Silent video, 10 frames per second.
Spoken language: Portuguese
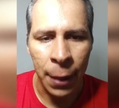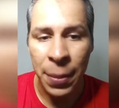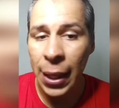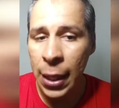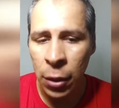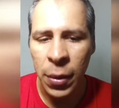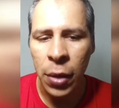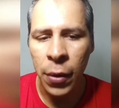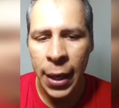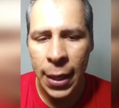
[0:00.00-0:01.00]
é, para quem não
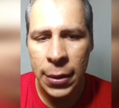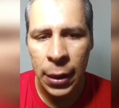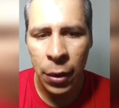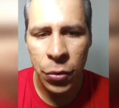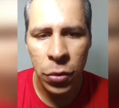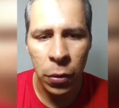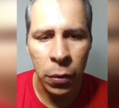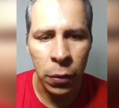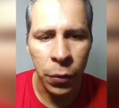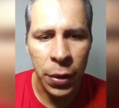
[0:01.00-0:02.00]
me conhece, né, eu
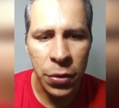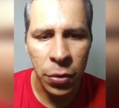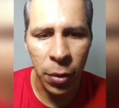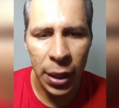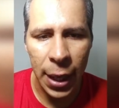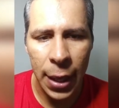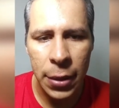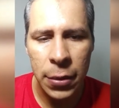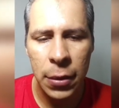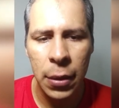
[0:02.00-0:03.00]
sou o Índice
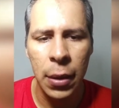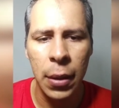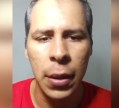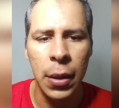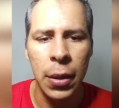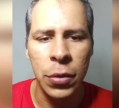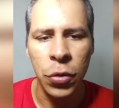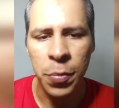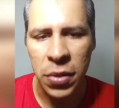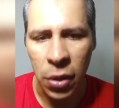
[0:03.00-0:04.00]
Moraes,
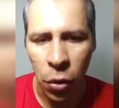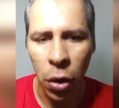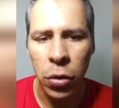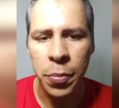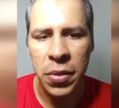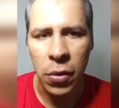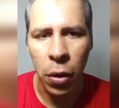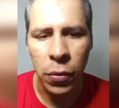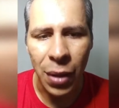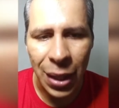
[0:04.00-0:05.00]
sou psicólogo,
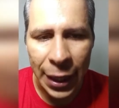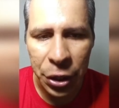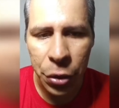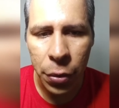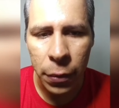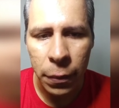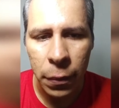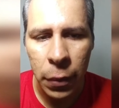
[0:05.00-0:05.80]
psicólogo clínico,